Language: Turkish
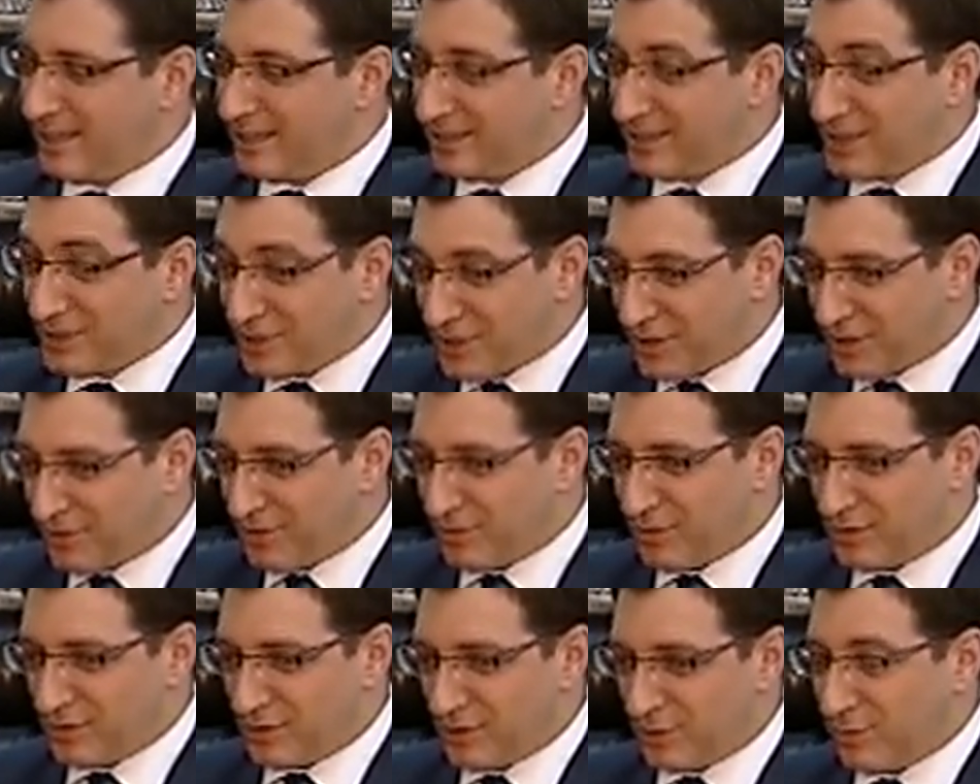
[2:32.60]

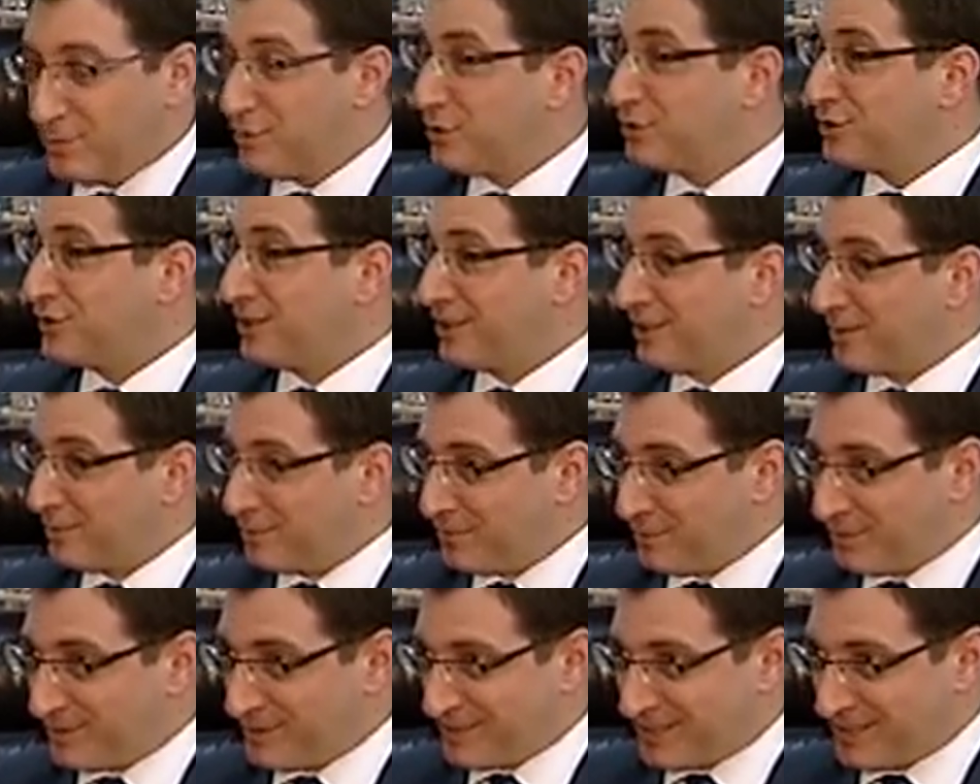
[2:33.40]
Teşekkür ediyorum. Öncelikle
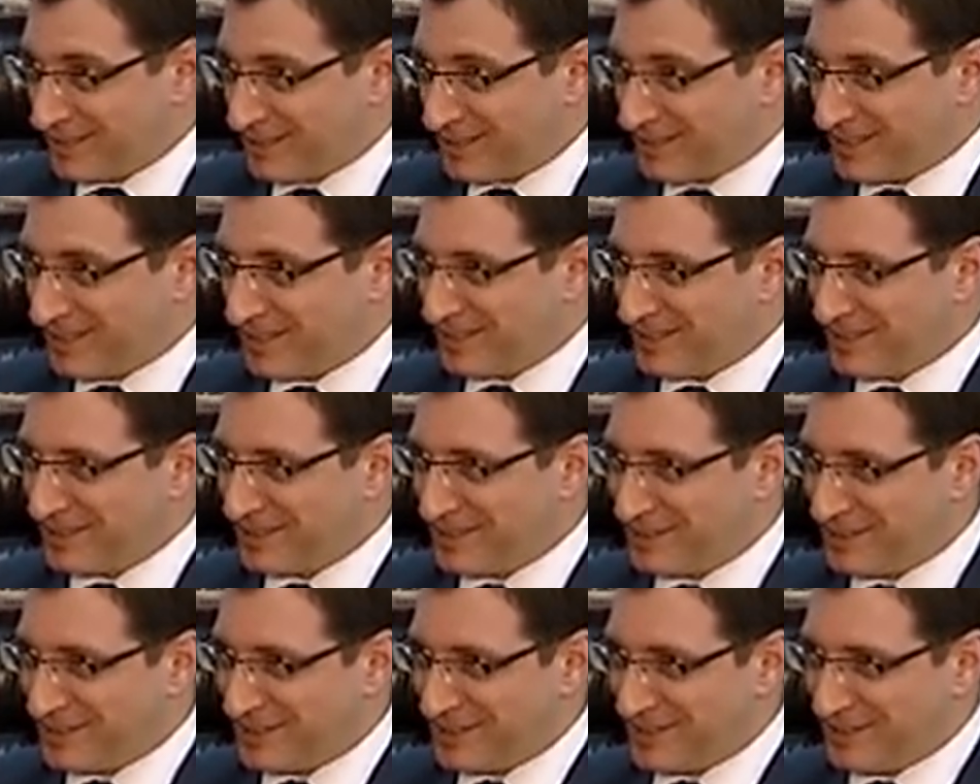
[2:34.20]
bu fırsatı
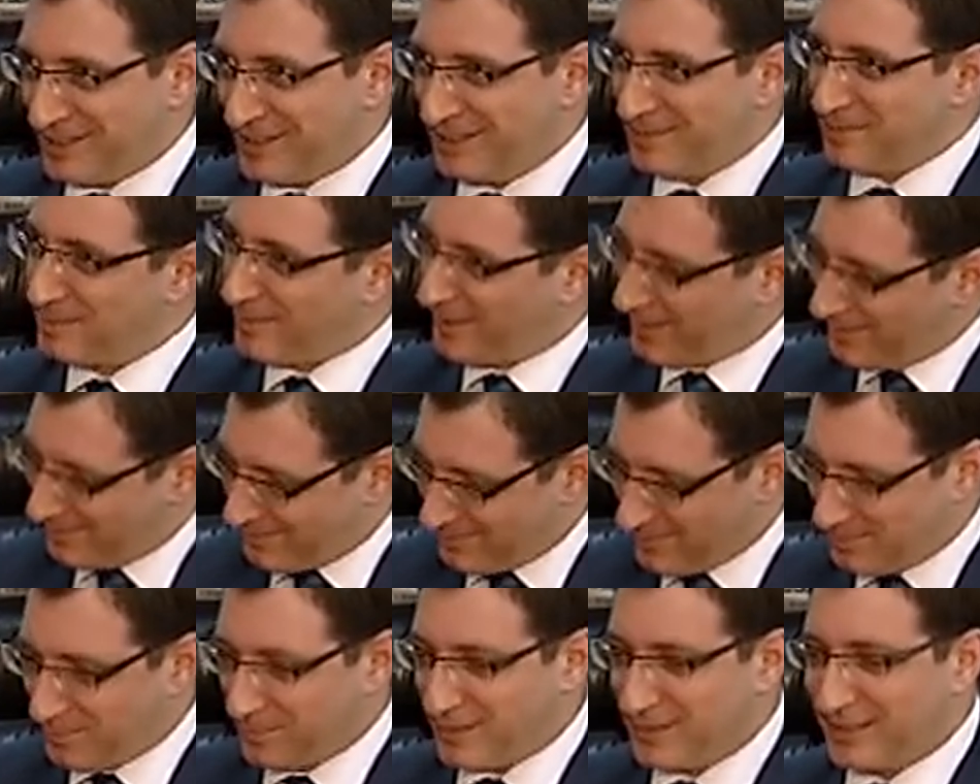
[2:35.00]
tanıdığınız için ben
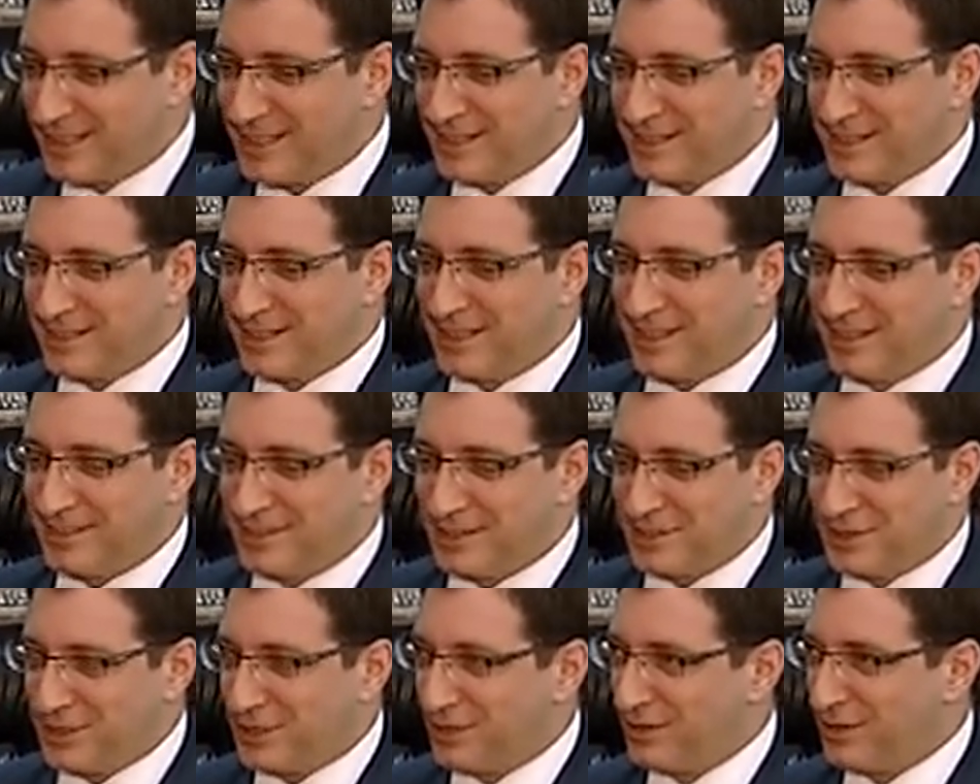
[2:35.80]
bir kez daha
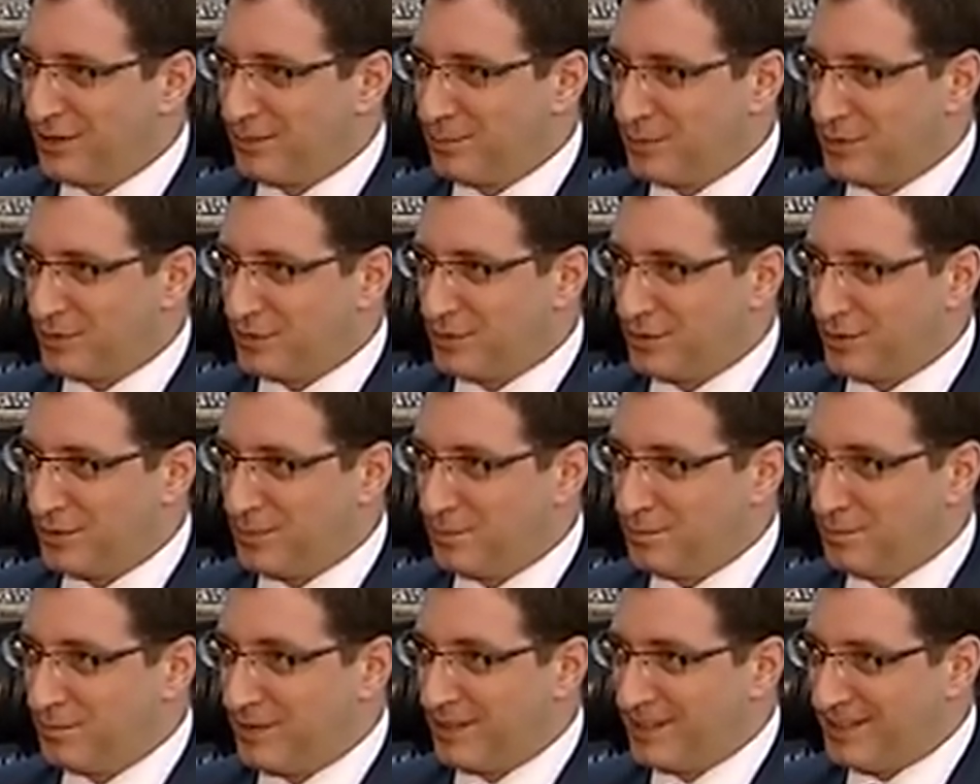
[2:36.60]
teşekkür etmek
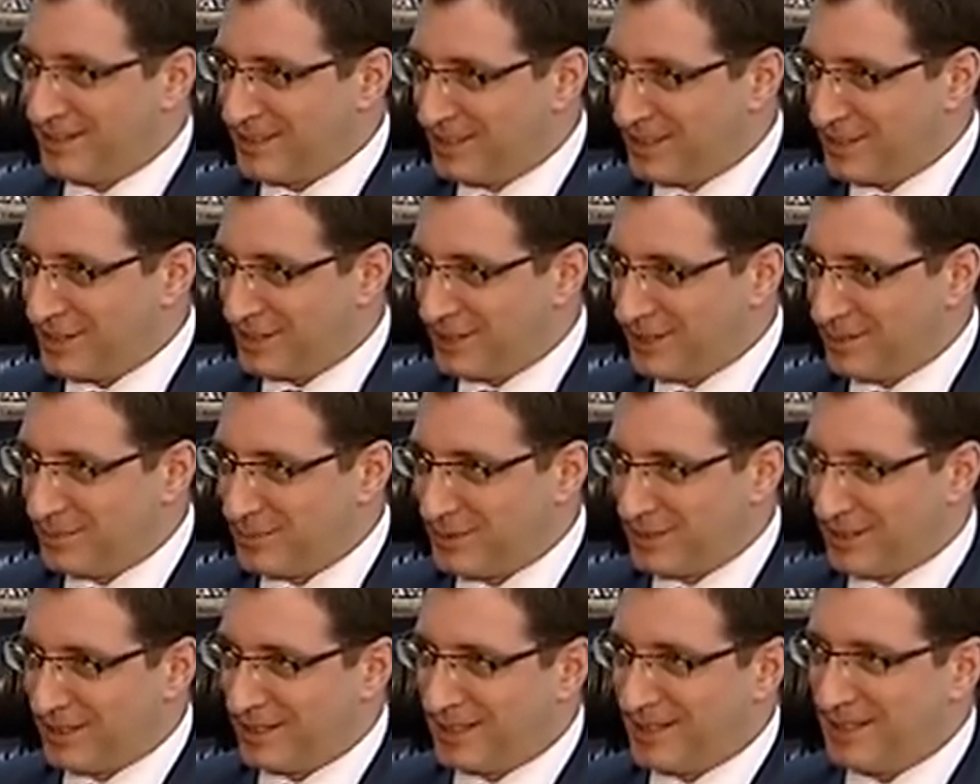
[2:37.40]
istiyorum ve
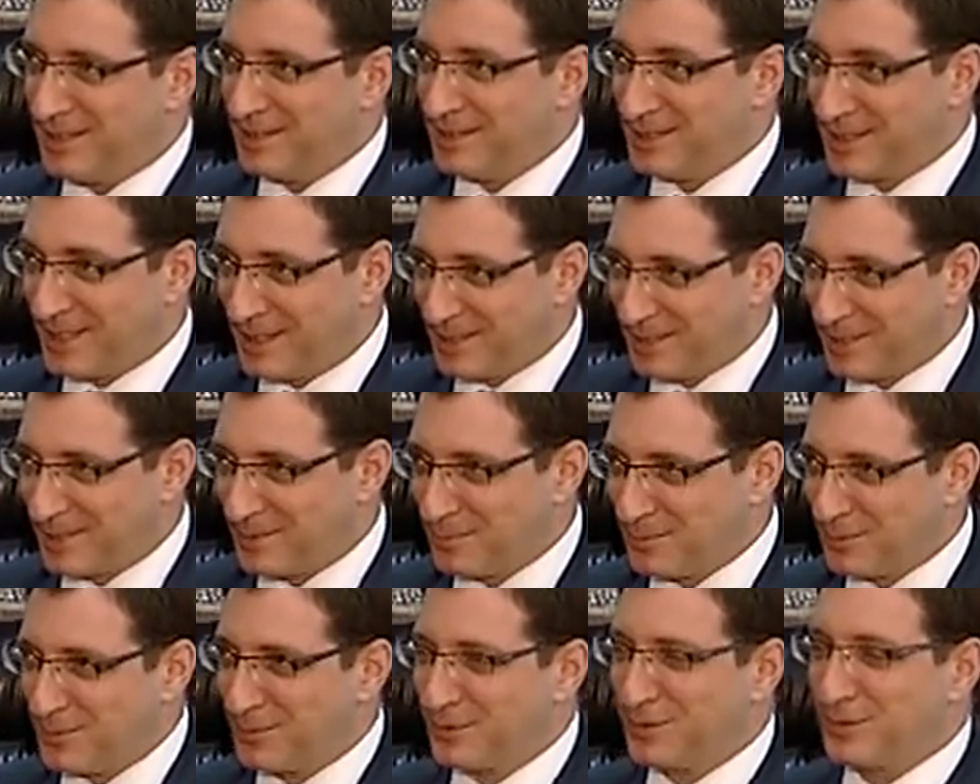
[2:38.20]
izleyicilerimize de
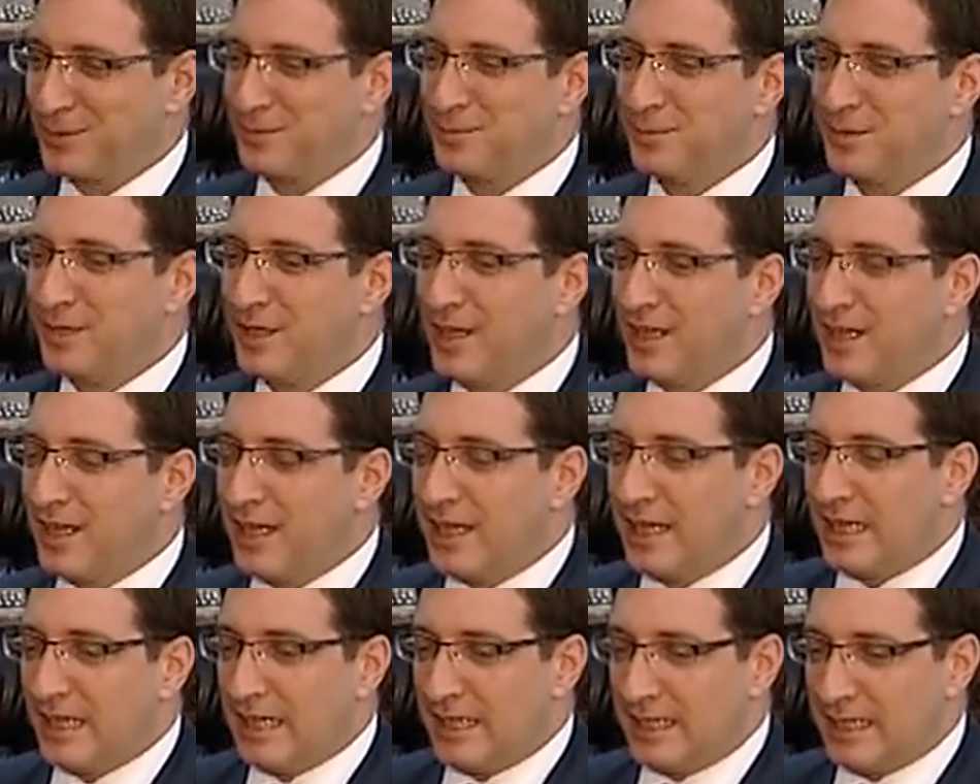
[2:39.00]
saygılarımı sunuyorum.
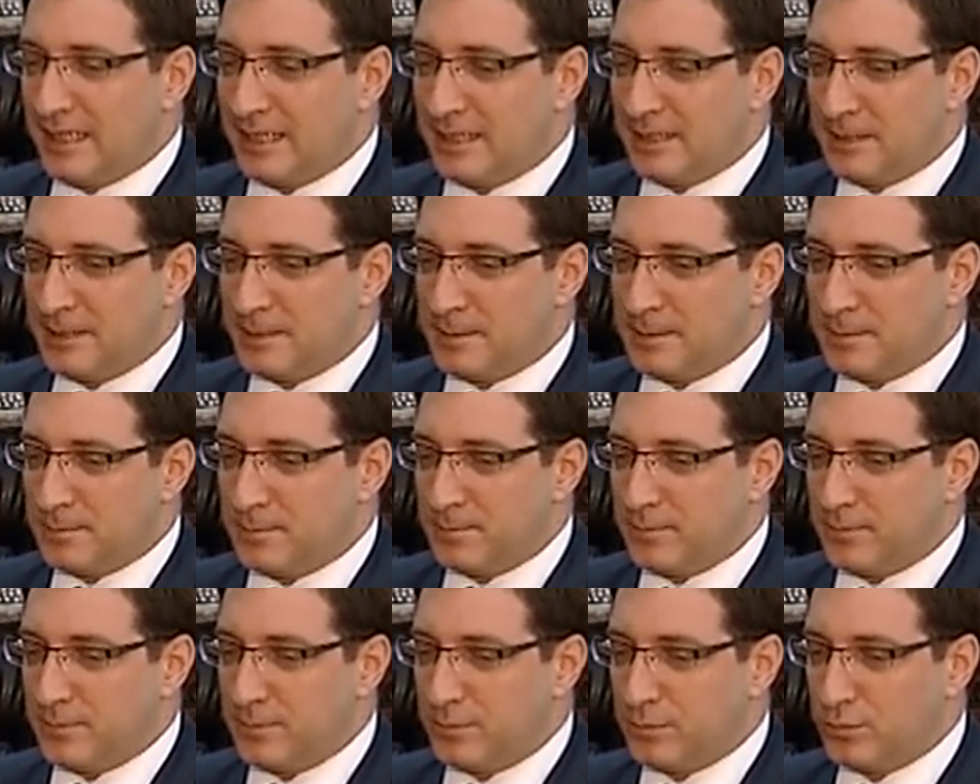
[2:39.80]
Ee,
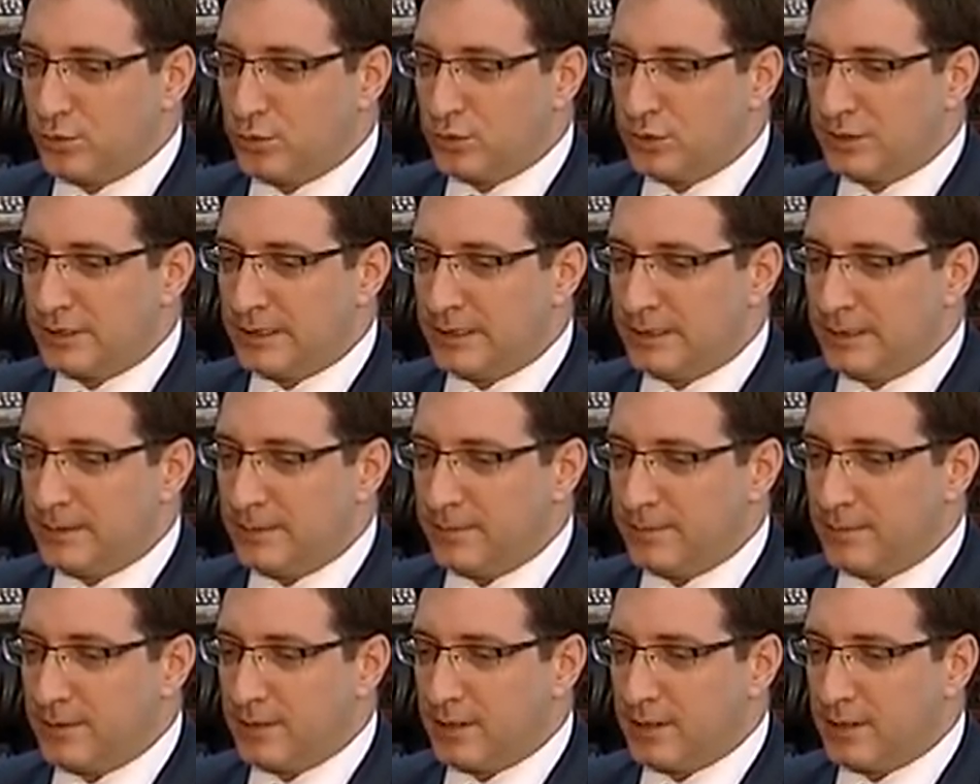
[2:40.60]
burada